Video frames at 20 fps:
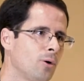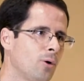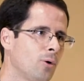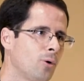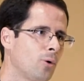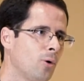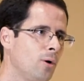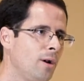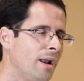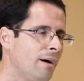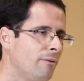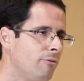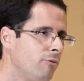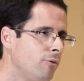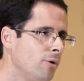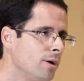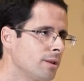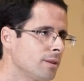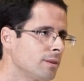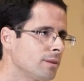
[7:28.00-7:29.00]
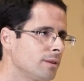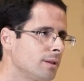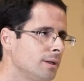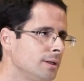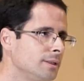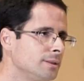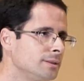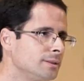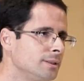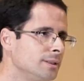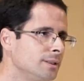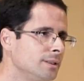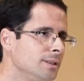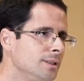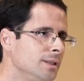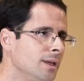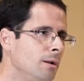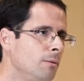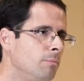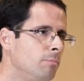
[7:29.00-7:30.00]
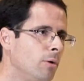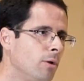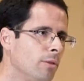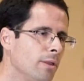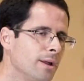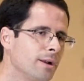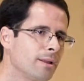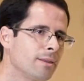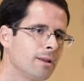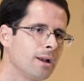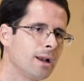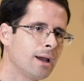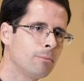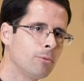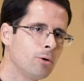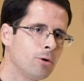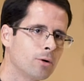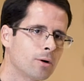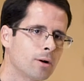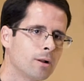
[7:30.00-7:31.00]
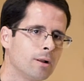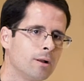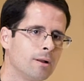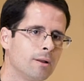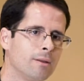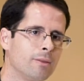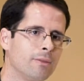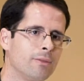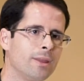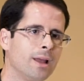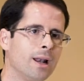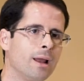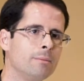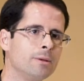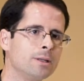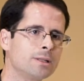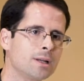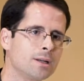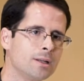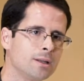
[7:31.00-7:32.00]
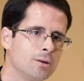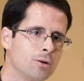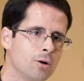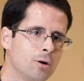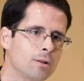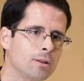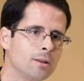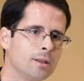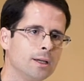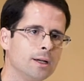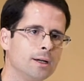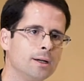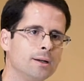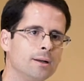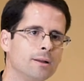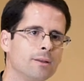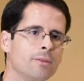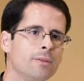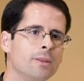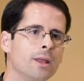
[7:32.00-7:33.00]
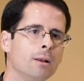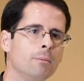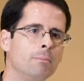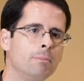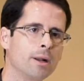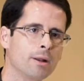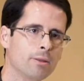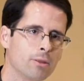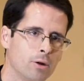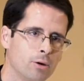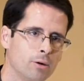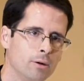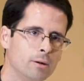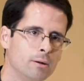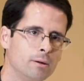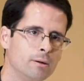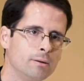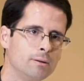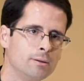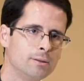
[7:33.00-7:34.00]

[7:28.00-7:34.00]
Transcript: con la fuerza y el poder del amor, de la misericordia, del perdón.